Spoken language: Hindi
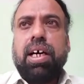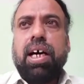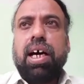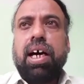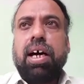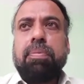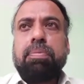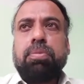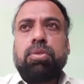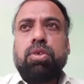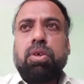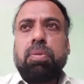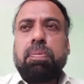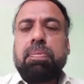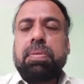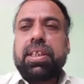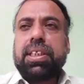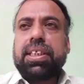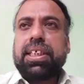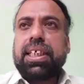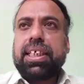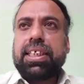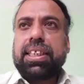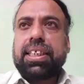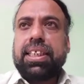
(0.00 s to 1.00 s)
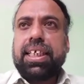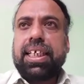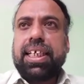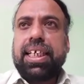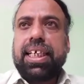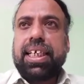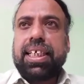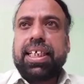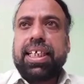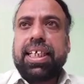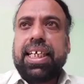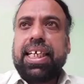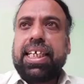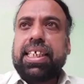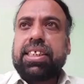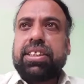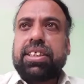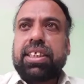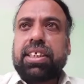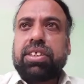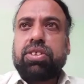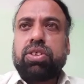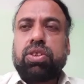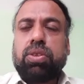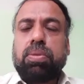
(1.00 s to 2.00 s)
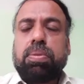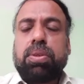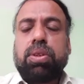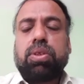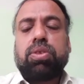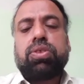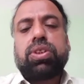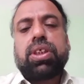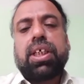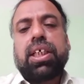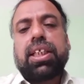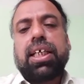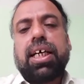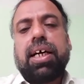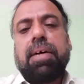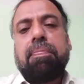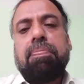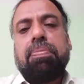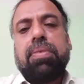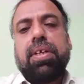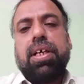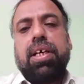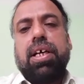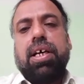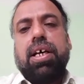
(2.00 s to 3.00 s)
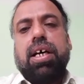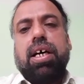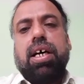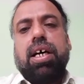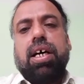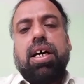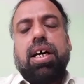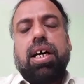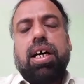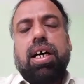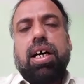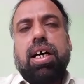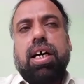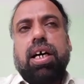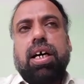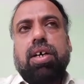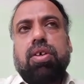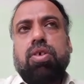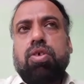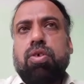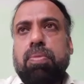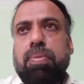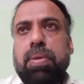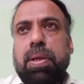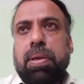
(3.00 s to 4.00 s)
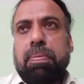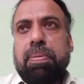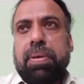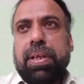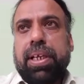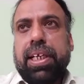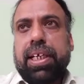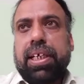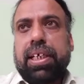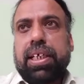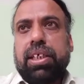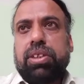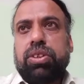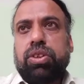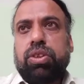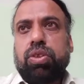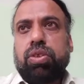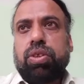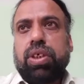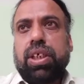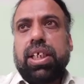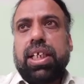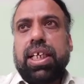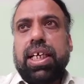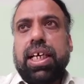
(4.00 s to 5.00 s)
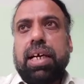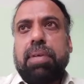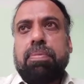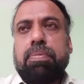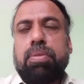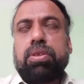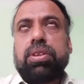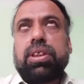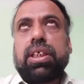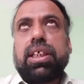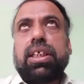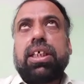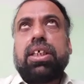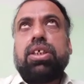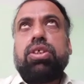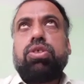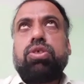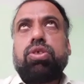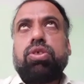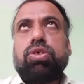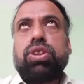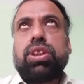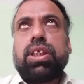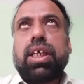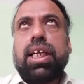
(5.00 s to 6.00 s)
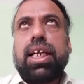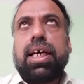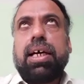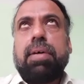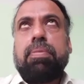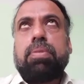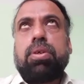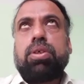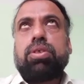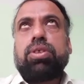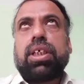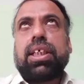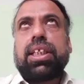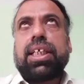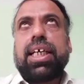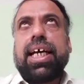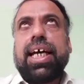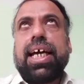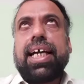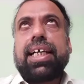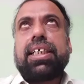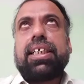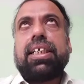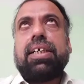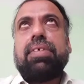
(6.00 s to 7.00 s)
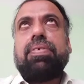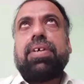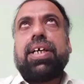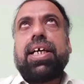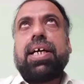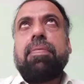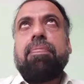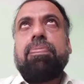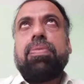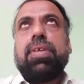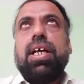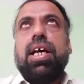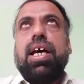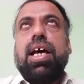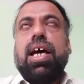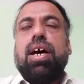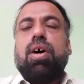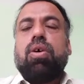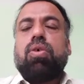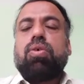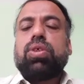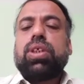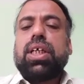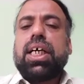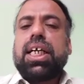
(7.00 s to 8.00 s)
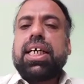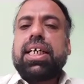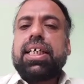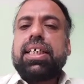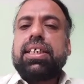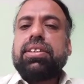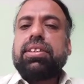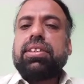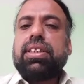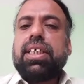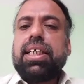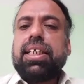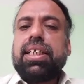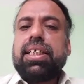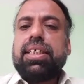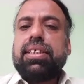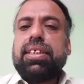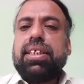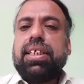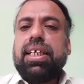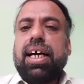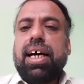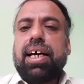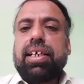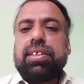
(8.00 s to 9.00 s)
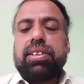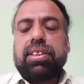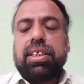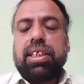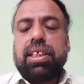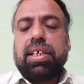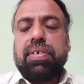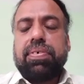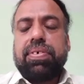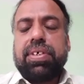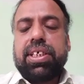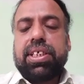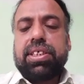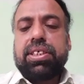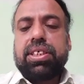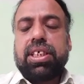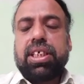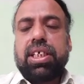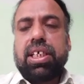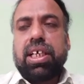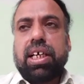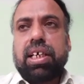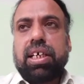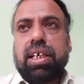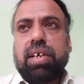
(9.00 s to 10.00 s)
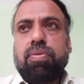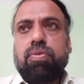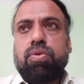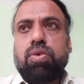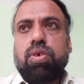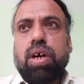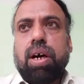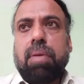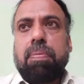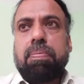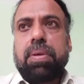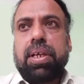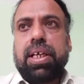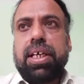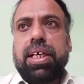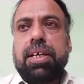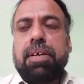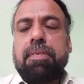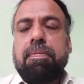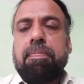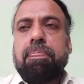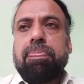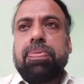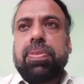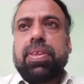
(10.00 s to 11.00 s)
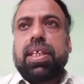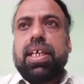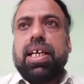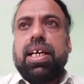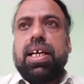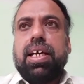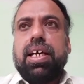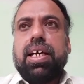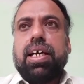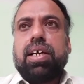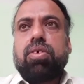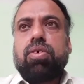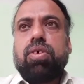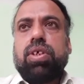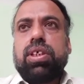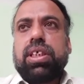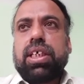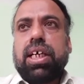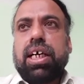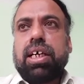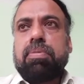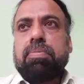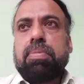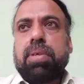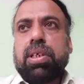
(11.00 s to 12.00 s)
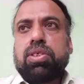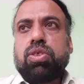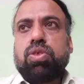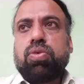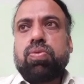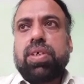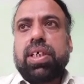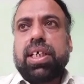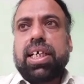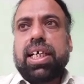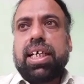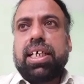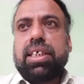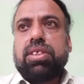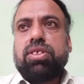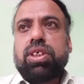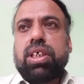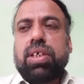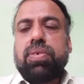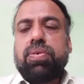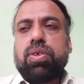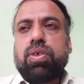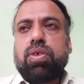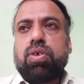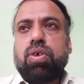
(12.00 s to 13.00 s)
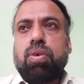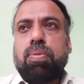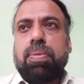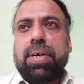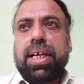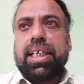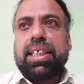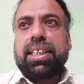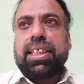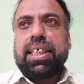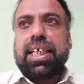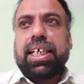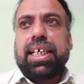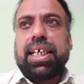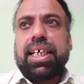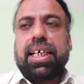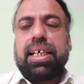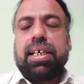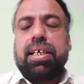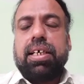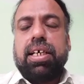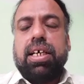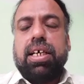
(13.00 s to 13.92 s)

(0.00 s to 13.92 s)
आम तौर पर देखते हैं कि एक शख्स जो बहुत ज़्यादा घूमने फिरने का शौकीन है बहुत ज़्यादा सोशल है बहुत ज़्यादा एक्टिव है खुदा नखास्ता किसी हादसे की वजह से अगर वो अपने कोई टांग बाजू वगैरह जो है वो खो बैठता है